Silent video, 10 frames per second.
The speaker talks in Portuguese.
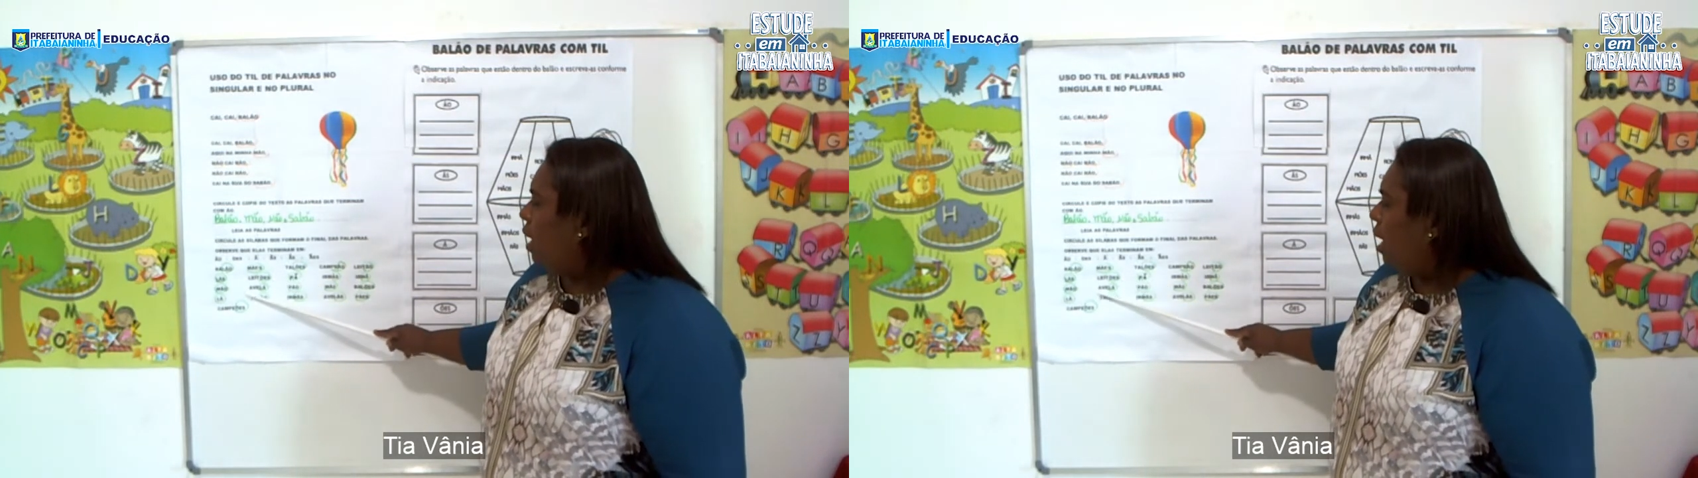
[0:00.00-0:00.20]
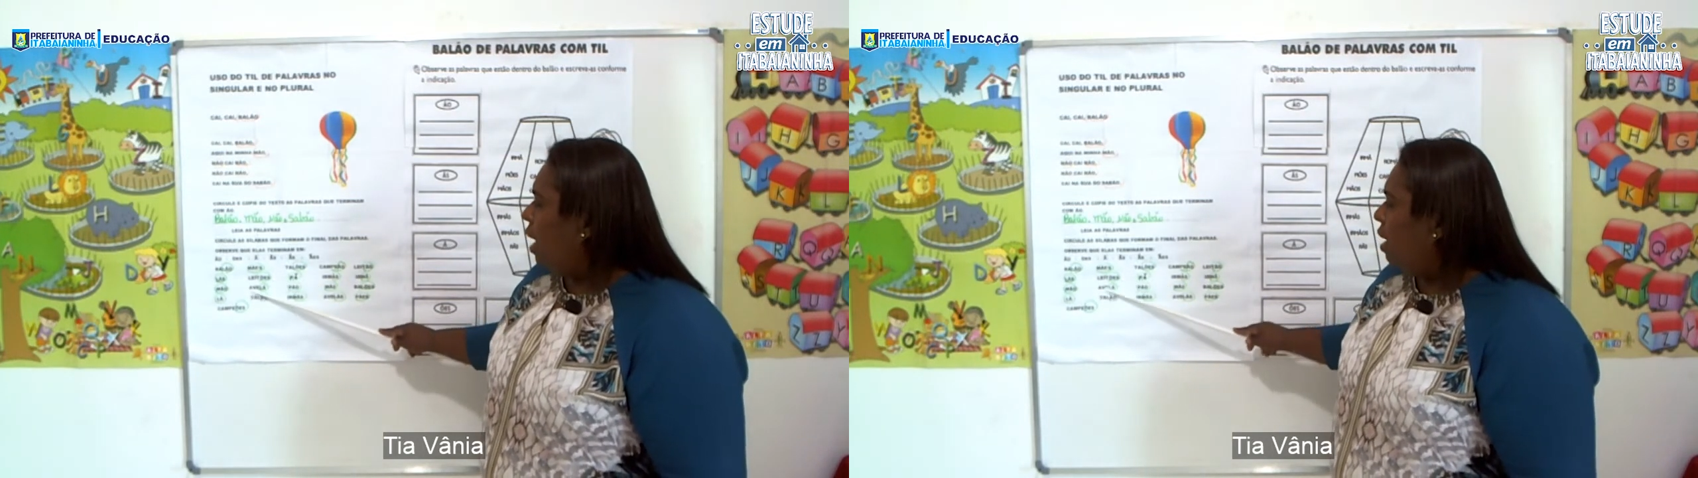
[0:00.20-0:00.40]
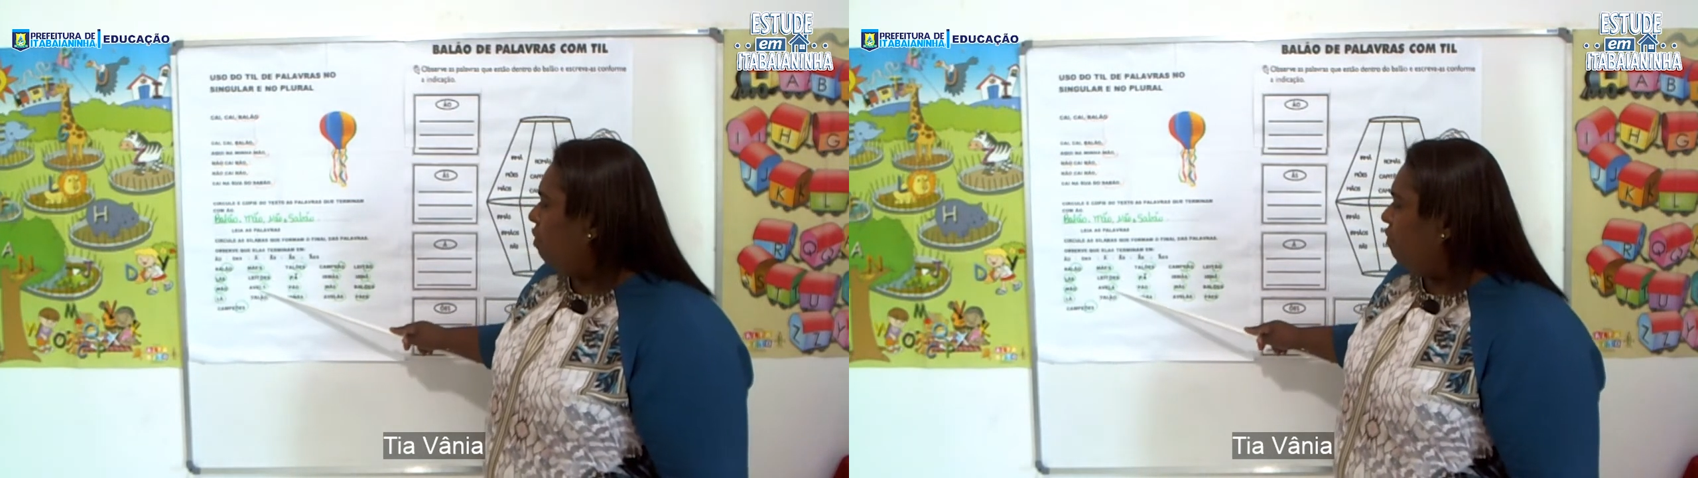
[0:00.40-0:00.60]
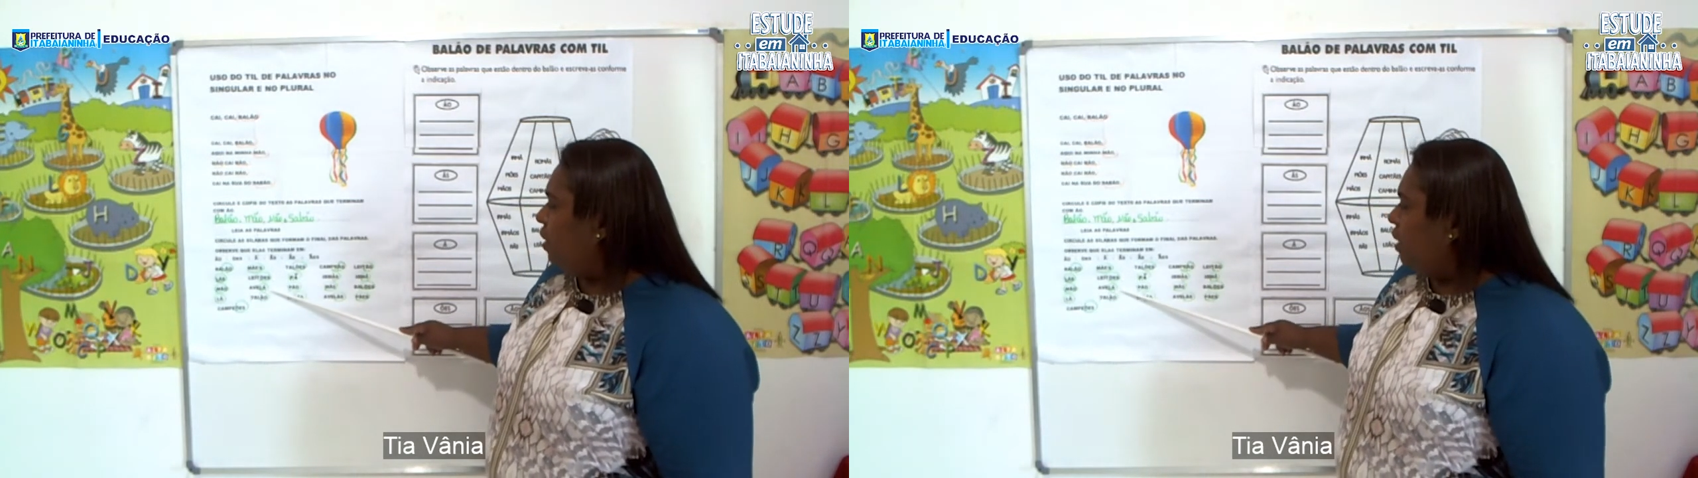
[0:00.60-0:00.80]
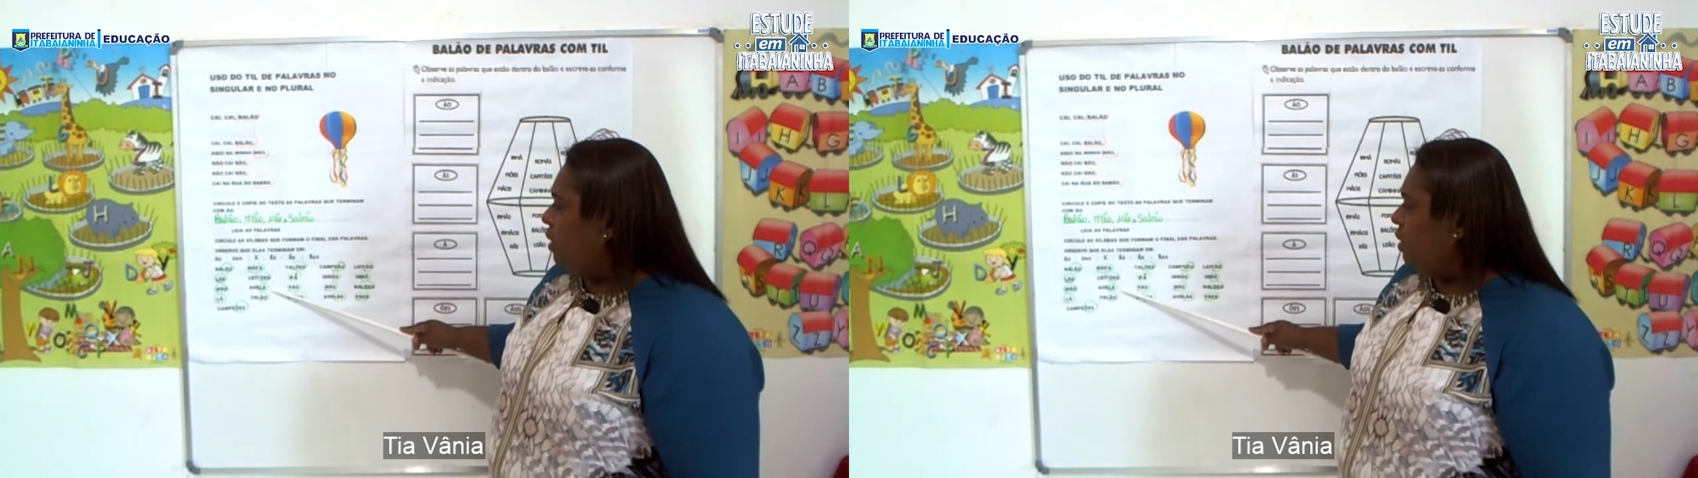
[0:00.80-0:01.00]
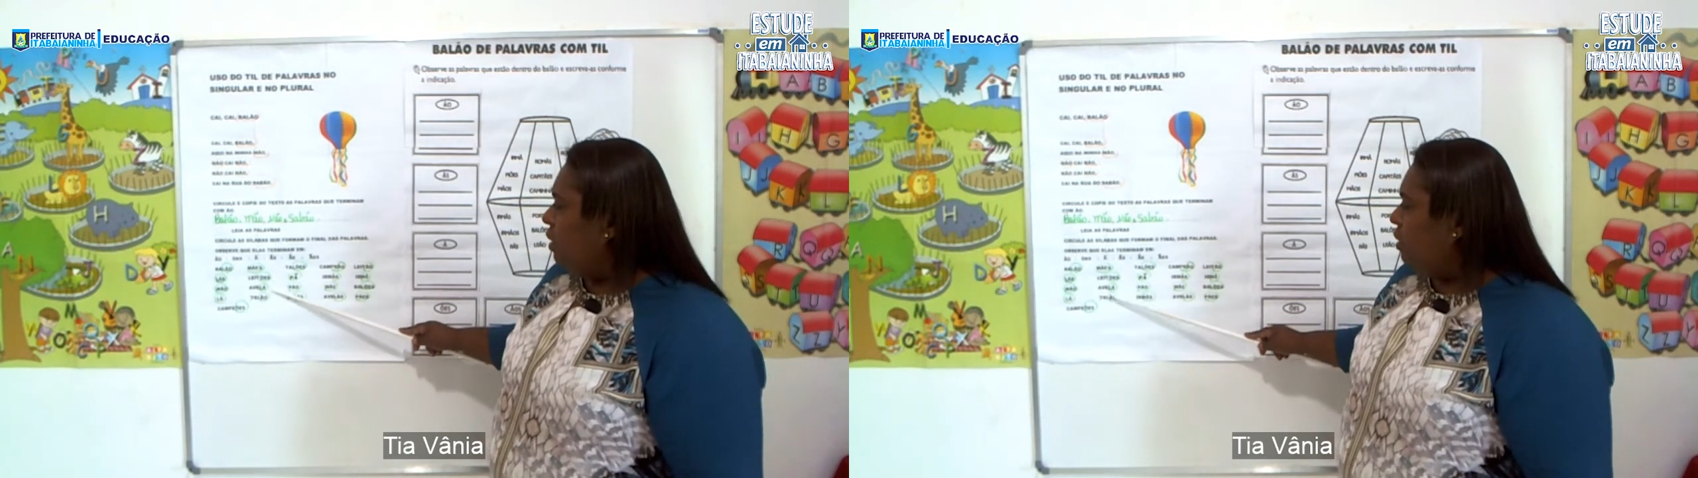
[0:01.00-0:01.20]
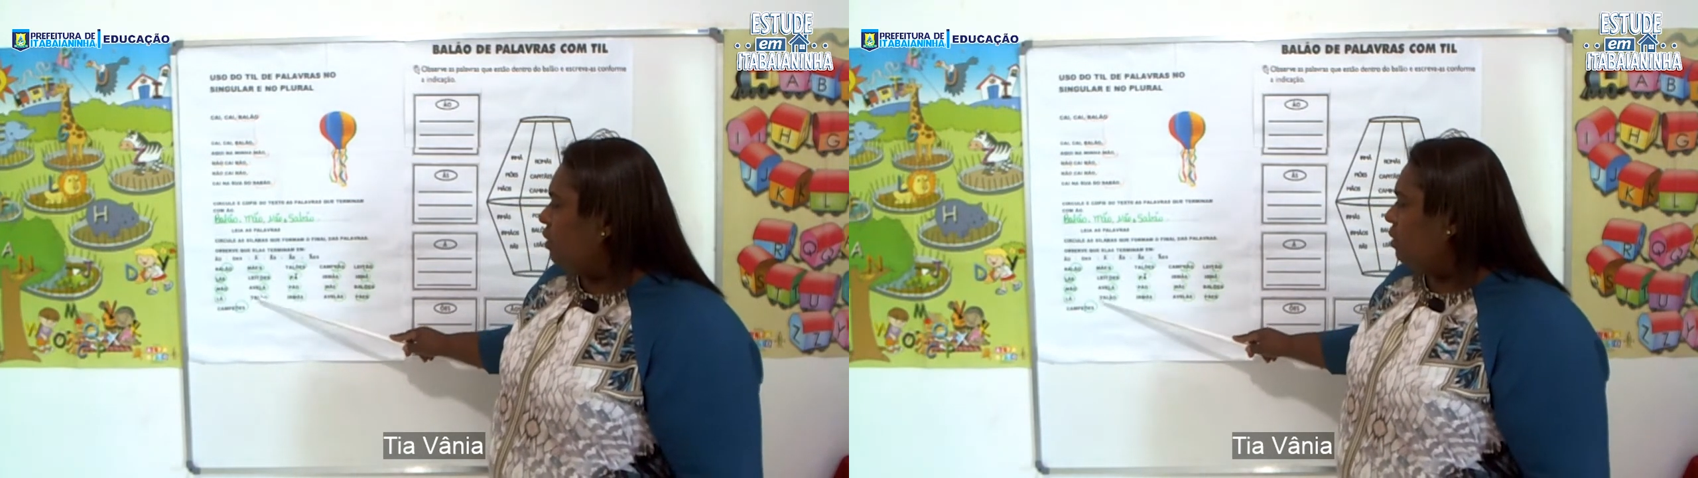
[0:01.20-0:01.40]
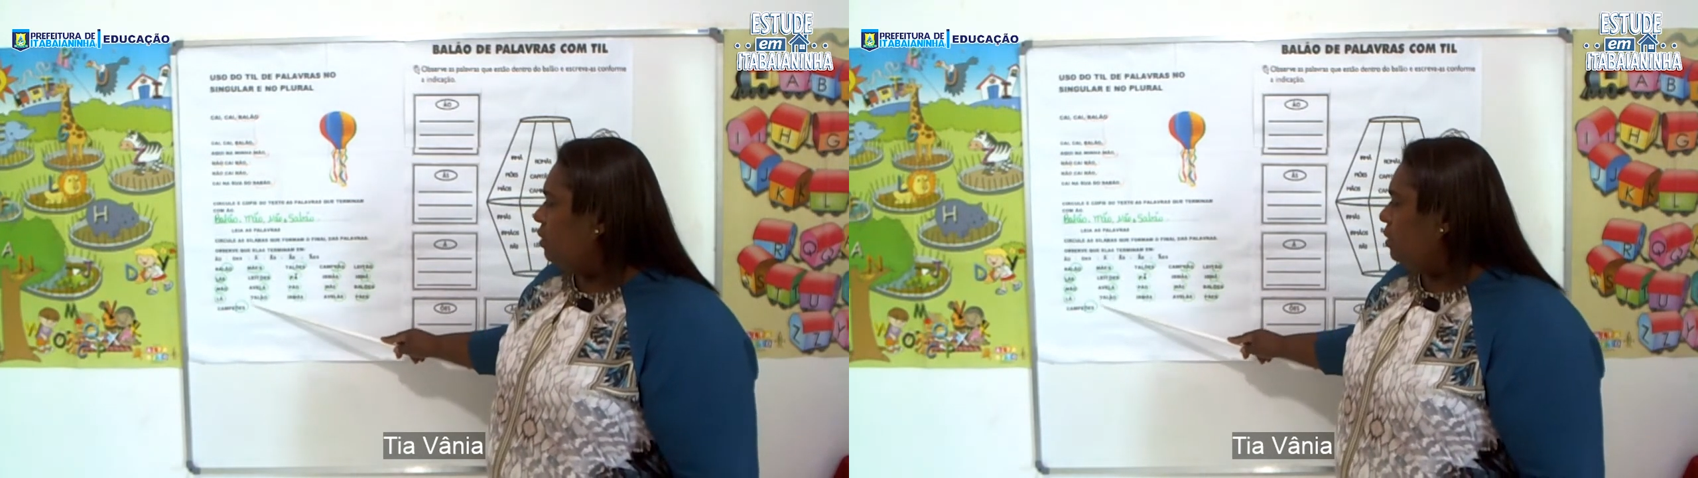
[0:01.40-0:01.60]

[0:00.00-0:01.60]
avelã,